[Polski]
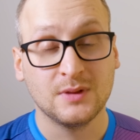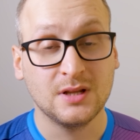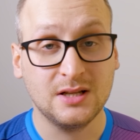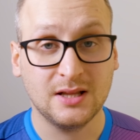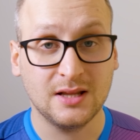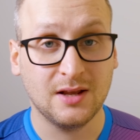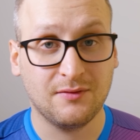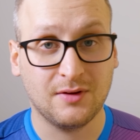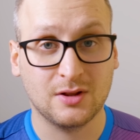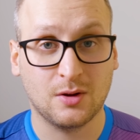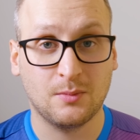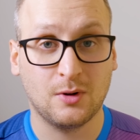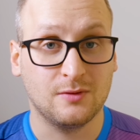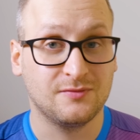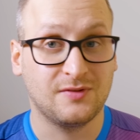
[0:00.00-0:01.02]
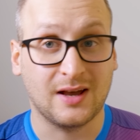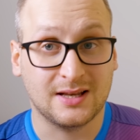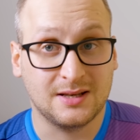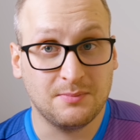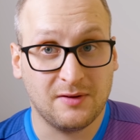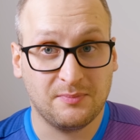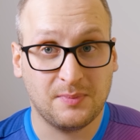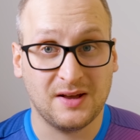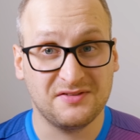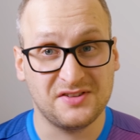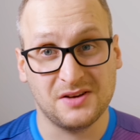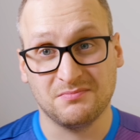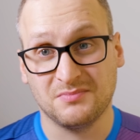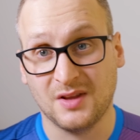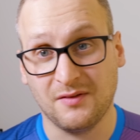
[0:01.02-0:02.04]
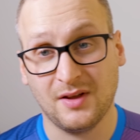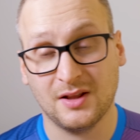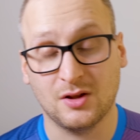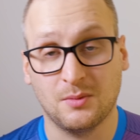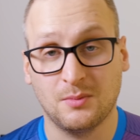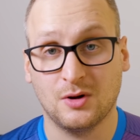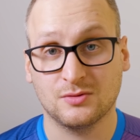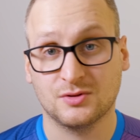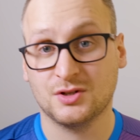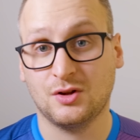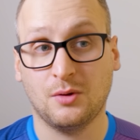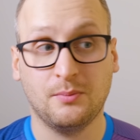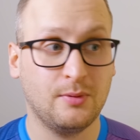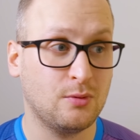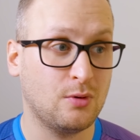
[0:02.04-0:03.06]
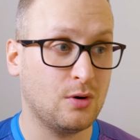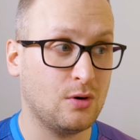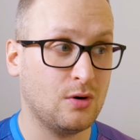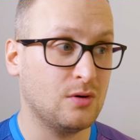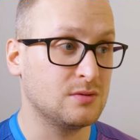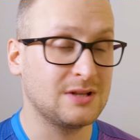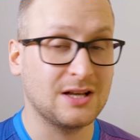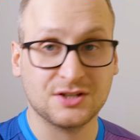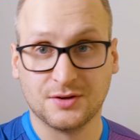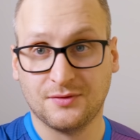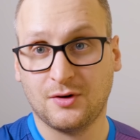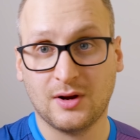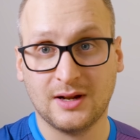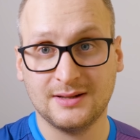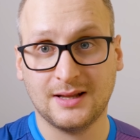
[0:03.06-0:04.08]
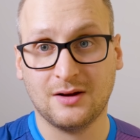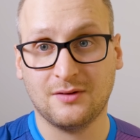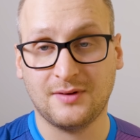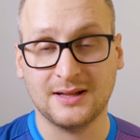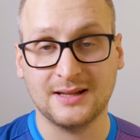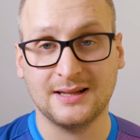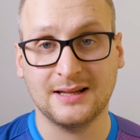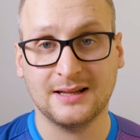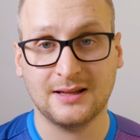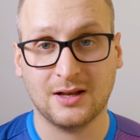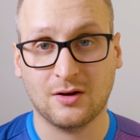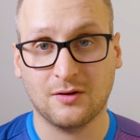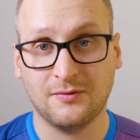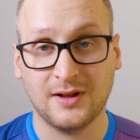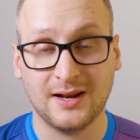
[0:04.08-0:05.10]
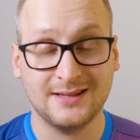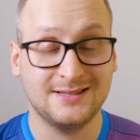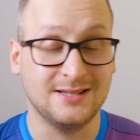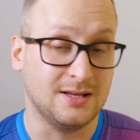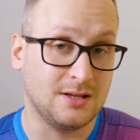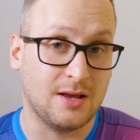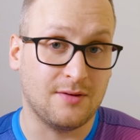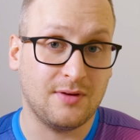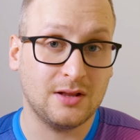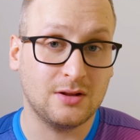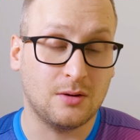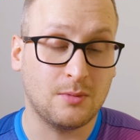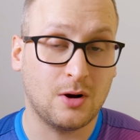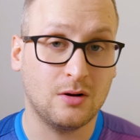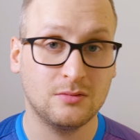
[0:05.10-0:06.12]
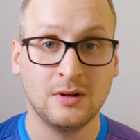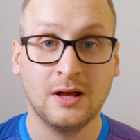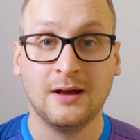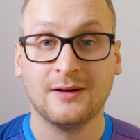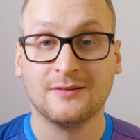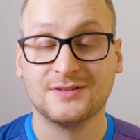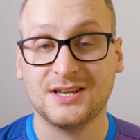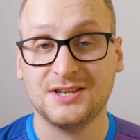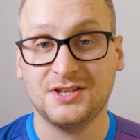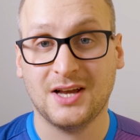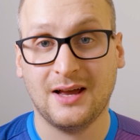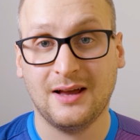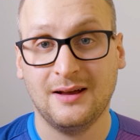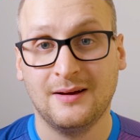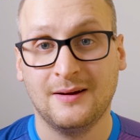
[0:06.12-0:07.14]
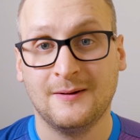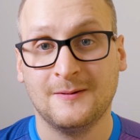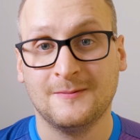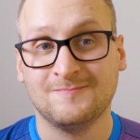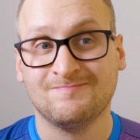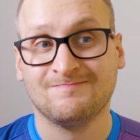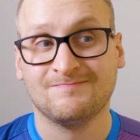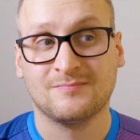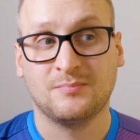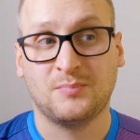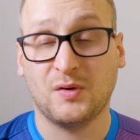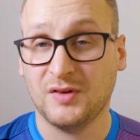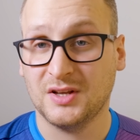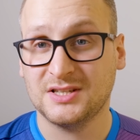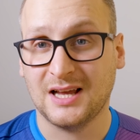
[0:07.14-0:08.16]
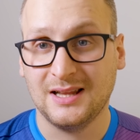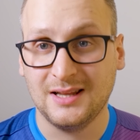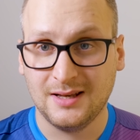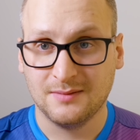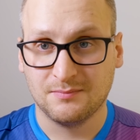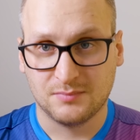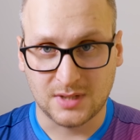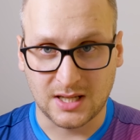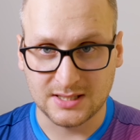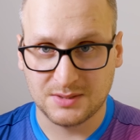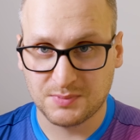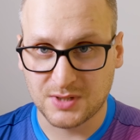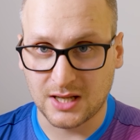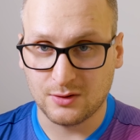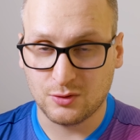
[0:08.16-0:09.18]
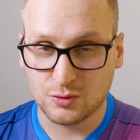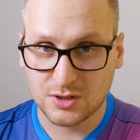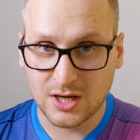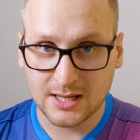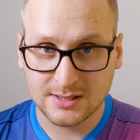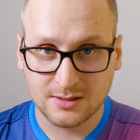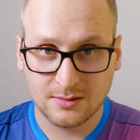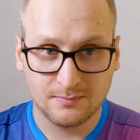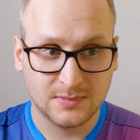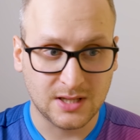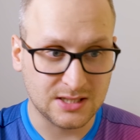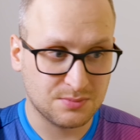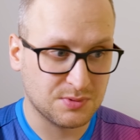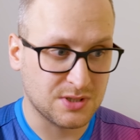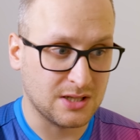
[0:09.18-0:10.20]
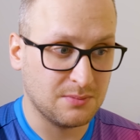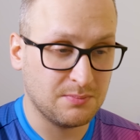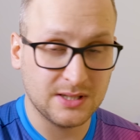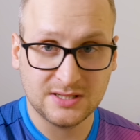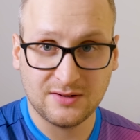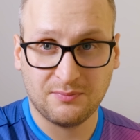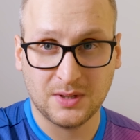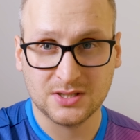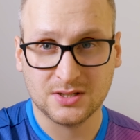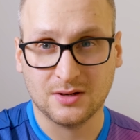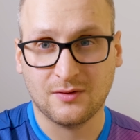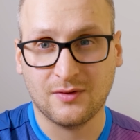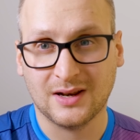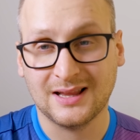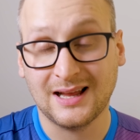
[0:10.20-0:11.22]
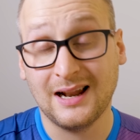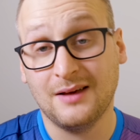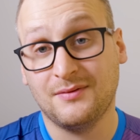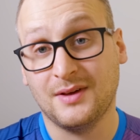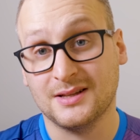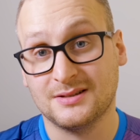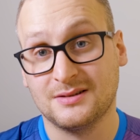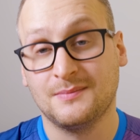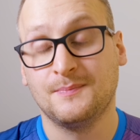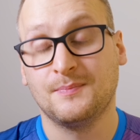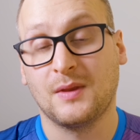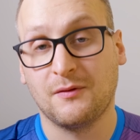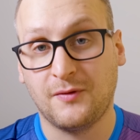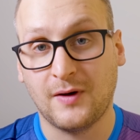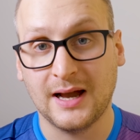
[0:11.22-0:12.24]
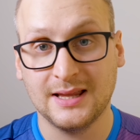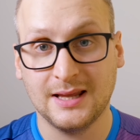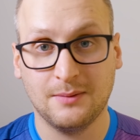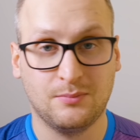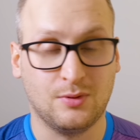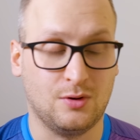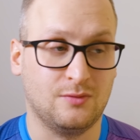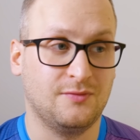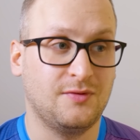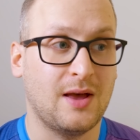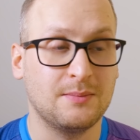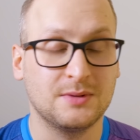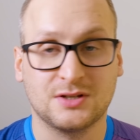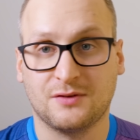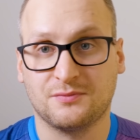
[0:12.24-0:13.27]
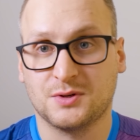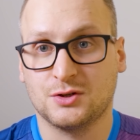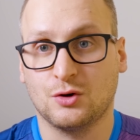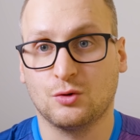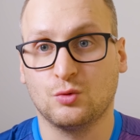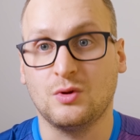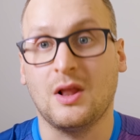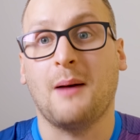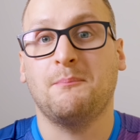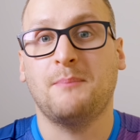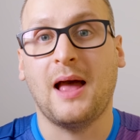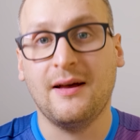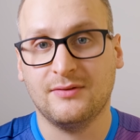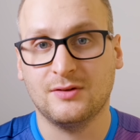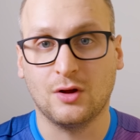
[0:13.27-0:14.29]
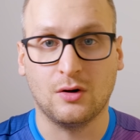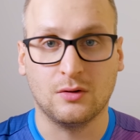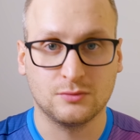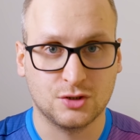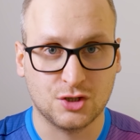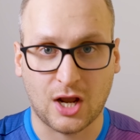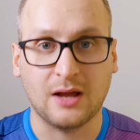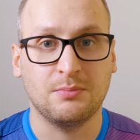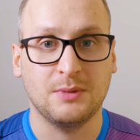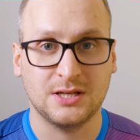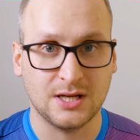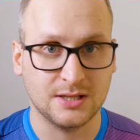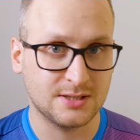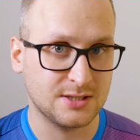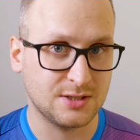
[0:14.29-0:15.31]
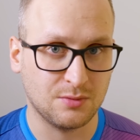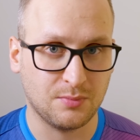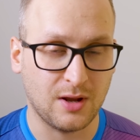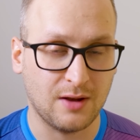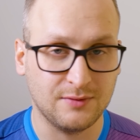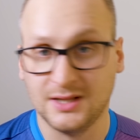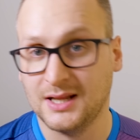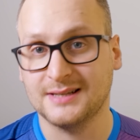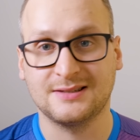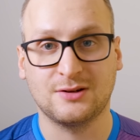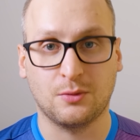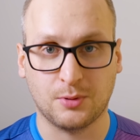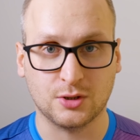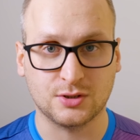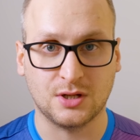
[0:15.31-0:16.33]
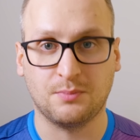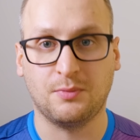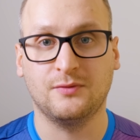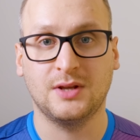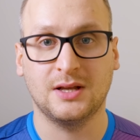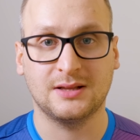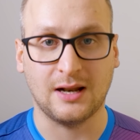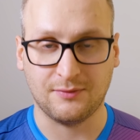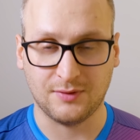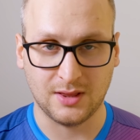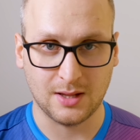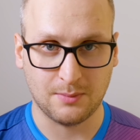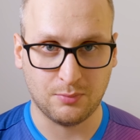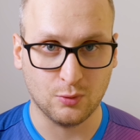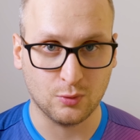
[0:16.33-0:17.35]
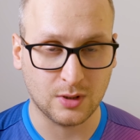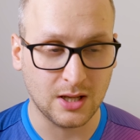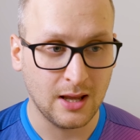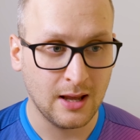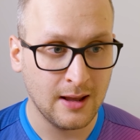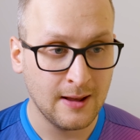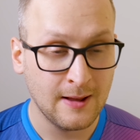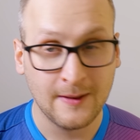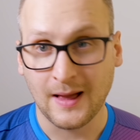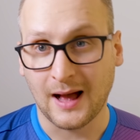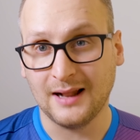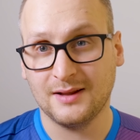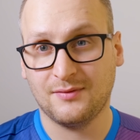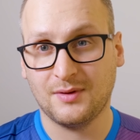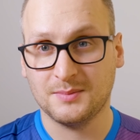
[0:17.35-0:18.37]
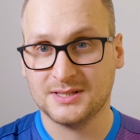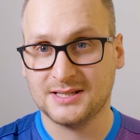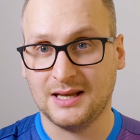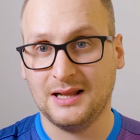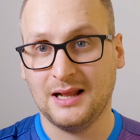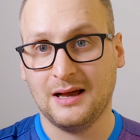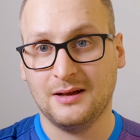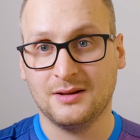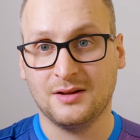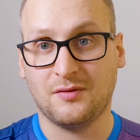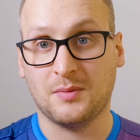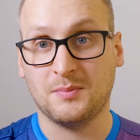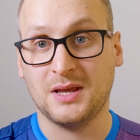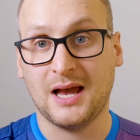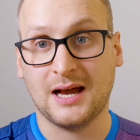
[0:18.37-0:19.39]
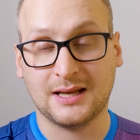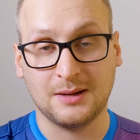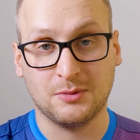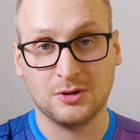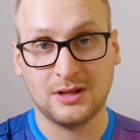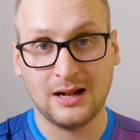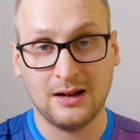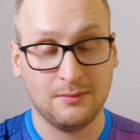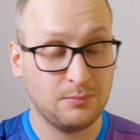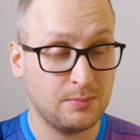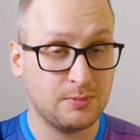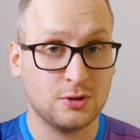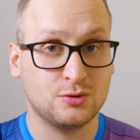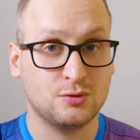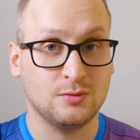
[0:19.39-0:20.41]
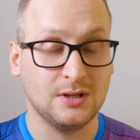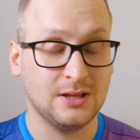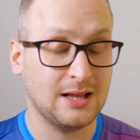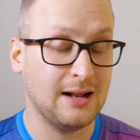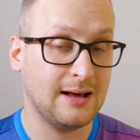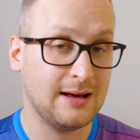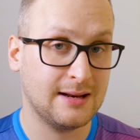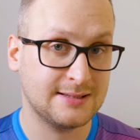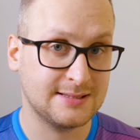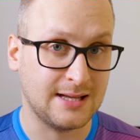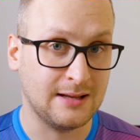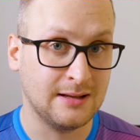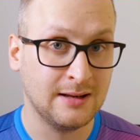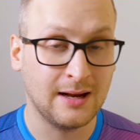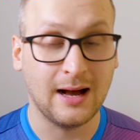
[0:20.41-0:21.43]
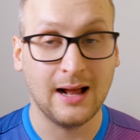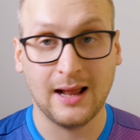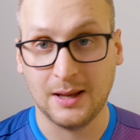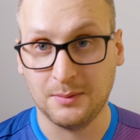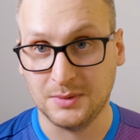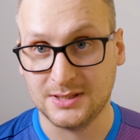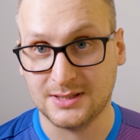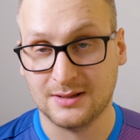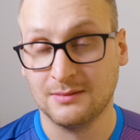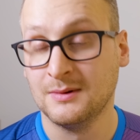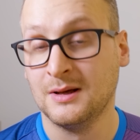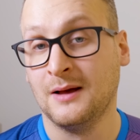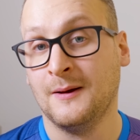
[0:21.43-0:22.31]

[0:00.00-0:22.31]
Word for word: nigdy nie wiadomo w jakim FPS-ie, nie wiadomo, czy to było na żywo renderowane na tej konferencji, nie wiadomo. W sensie powiedzieli, ten sprzęt już jest, ten sprzęt będzie w pierwszym kwartale, więc Fajnie, bo wiemy, że w przeciągu na pewno 3 miesięcy się pojawi, na 100% powinien trafić na półki, ale nie wiemy za ile, nie wiemy jakie modele, po prostu Intel ARC, Alchemist.